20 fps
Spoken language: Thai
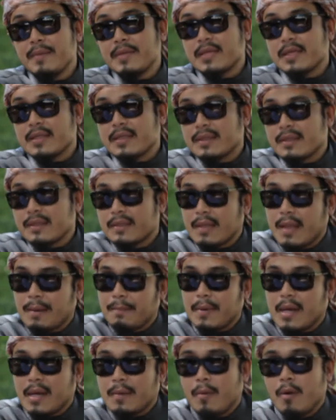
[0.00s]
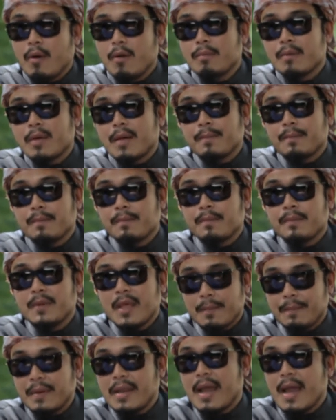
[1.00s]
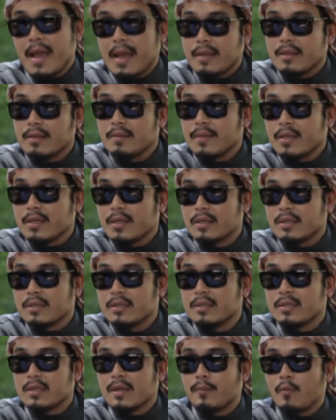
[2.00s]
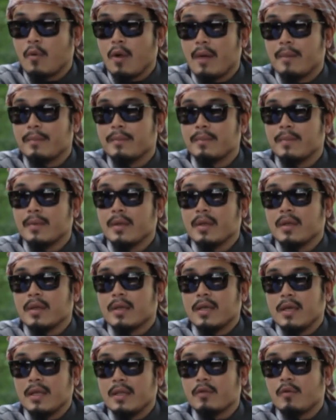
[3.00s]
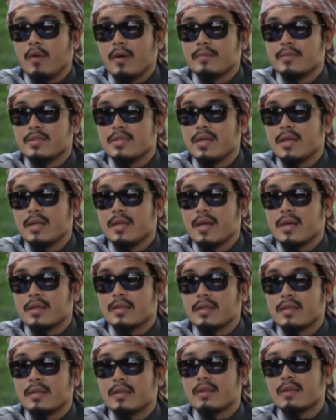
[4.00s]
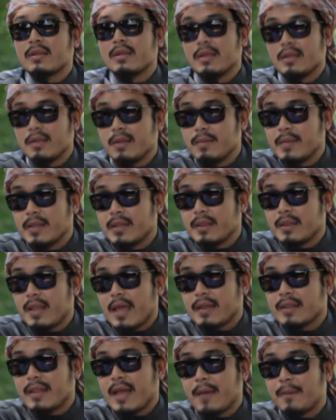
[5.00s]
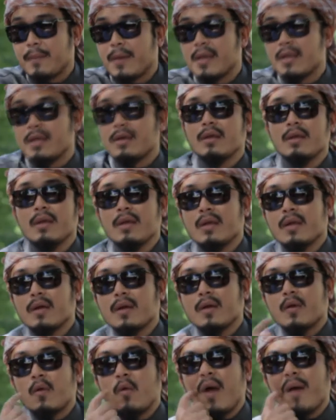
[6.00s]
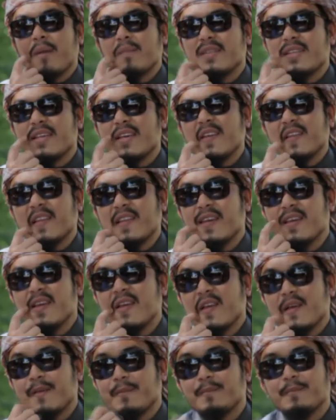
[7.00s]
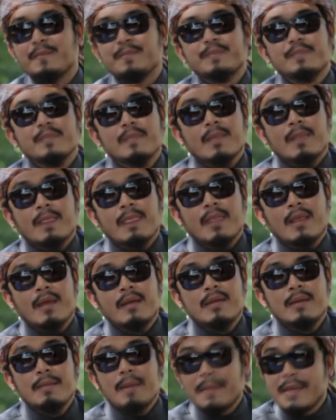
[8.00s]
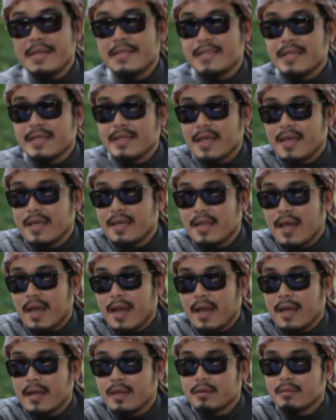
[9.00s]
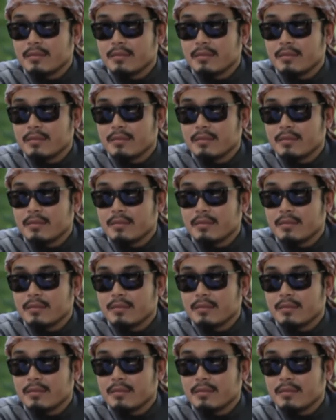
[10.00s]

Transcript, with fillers: งั้นมันจะนำมาพร้อมกับเนี่ยปัญหาที่มันเกิดขึ้นกับความคิดความเชื่อเรื่อง สิ่งที่มันแตกต่างไปหรือความจริงที่ ที่มันไม่จริงในหนัง